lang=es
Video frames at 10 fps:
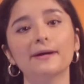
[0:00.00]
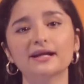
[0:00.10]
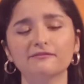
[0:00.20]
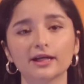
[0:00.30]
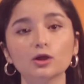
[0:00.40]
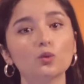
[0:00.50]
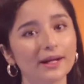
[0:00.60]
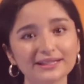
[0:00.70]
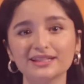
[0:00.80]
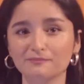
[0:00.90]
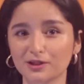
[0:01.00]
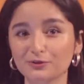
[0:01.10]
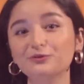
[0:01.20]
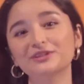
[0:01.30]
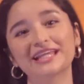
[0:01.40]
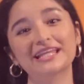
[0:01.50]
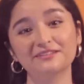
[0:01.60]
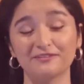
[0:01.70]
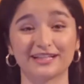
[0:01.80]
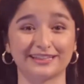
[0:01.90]
para ver cuál es el menú de las
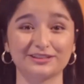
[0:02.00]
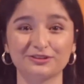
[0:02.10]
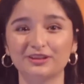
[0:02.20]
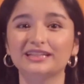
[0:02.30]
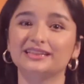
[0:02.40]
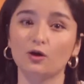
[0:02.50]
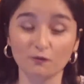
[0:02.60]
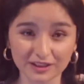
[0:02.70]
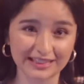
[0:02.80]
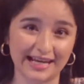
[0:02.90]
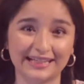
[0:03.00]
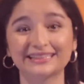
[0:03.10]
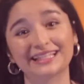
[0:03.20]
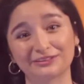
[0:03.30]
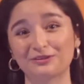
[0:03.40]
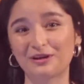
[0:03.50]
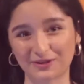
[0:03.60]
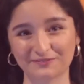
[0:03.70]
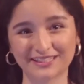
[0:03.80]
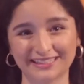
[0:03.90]
diferentes sodas oficiales dentro de la
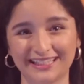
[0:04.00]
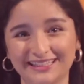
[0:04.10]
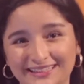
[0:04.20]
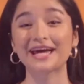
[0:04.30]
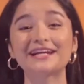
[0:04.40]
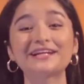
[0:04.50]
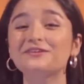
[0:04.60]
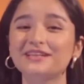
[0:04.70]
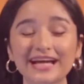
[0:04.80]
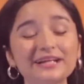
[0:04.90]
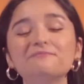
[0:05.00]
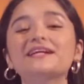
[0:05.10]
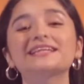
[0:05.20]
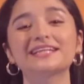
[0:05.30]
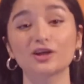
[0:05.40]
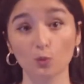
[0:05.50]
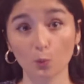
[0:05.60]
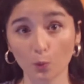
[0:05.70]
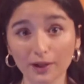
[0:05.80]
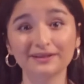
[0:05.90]
universidad. Recordá que para tener
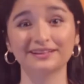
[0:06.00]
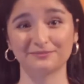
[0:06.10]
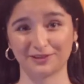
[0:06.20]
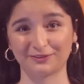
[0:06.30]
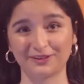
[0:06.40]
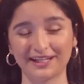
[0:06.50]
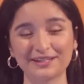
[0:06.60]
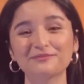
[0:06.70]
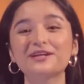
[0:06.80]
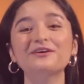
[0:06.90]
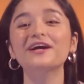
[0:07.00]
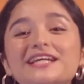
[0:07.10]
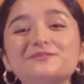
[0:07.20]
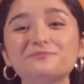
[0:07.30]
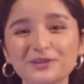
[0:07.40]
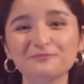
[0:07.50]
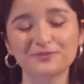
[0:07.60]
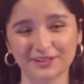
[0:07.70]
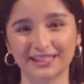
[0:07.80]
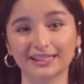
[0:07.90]
un buen rendimiento académico es muy
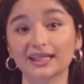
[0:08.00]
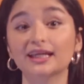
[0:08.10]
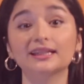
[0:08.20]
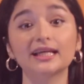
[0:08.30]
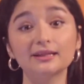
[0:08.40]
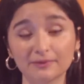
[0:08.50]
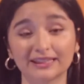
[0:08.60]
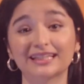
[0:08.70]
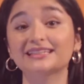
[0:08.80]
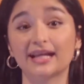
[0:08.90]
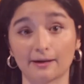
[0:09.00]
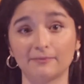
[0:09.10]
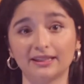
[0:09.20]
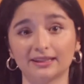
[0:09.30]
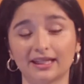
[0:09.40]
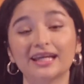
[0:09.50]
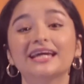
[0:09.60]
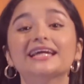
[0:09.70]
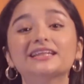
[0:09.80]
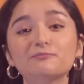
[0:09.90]
importante que te alimentes sanamente
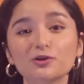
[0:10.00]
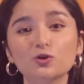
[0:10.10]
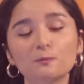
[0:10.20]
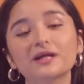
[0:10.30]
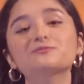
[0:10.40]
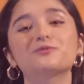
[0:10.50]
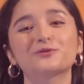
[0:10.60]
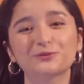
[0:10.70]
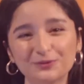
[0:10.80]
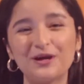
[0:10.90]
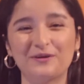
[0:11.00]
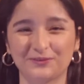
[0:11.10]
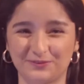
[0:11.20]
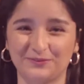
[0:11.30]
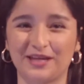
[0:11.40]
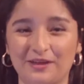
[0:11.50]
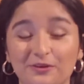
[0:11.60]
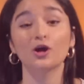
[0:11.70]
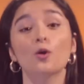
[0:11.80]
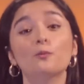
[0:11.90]
y te preocupes por tu
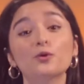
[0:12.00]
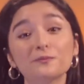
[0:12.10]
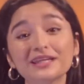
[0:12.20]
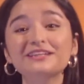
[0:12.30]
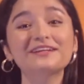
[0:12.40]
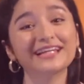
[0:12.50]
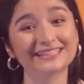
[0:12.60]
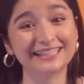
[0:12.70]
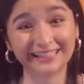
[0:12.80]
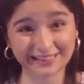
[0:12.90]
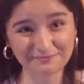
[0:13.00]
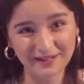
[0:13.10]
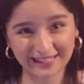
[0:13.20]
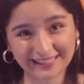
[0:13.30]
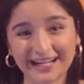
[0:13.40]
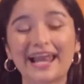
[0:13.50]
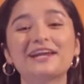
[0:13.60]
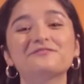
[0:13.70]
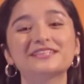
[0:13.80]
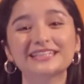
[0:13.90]
autocuidado, por medio de la siguiente página,
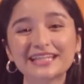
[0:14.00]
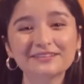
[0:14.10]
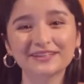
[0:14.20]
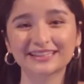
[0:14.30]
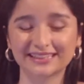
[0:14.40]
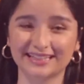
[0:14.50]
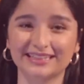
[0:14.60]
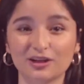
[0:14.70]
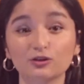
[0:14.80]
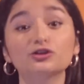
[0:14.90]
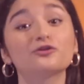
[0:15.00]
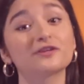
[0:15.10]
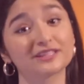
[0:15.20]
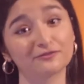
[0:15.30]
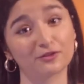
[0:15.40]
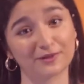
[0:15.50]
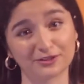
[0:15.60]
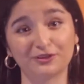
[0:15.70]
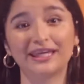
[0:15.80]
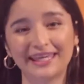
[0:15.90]
la Oficina de Bienestar y Salud te ofrece
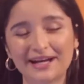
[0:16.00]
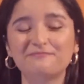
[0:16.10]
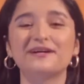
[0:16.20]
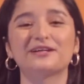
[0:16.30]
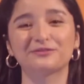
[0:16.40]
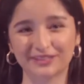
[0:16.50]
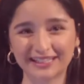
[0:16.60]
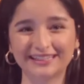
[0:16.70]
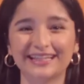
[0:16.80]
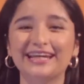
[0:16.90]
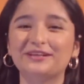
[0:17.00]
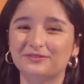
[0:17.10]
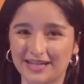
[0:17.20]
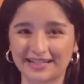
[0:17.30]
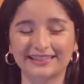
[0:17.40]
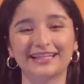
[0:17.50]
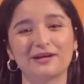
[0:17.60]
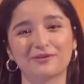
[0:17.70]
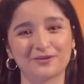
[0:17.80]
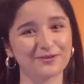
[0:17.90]
información y guía para nutrirte y cuidarte de
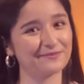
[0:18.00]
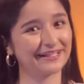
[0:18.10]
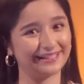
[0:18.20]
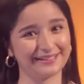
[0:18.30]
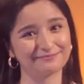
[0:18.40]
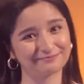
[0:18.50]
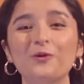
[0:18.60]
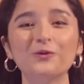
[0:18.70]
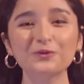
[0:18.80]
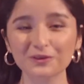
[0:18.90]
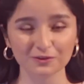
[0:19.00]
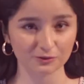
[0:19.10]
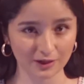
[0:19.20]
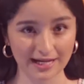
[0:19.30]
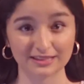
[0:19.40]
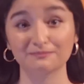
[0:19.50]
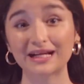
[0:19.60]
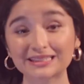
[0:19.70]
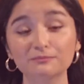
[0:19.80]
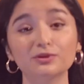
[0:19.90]
la mejor manera. Uno de los lugares
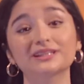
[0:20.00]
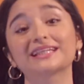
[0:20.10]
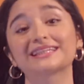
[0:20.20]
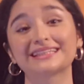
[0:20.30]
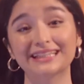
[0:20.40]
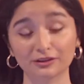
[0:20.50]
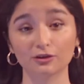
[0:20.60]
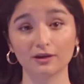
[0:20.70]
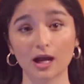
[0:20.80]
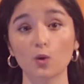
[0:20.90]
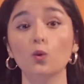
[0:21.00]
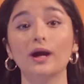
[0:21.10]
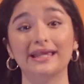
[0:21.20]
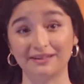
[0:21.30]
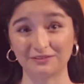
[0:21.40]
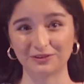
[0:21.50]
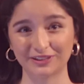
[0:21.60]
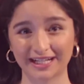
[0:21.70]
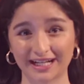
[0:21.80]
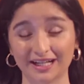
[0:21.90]
más importantes dentro de la U es la
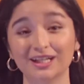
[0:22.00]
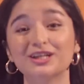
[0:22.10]
biblioteca.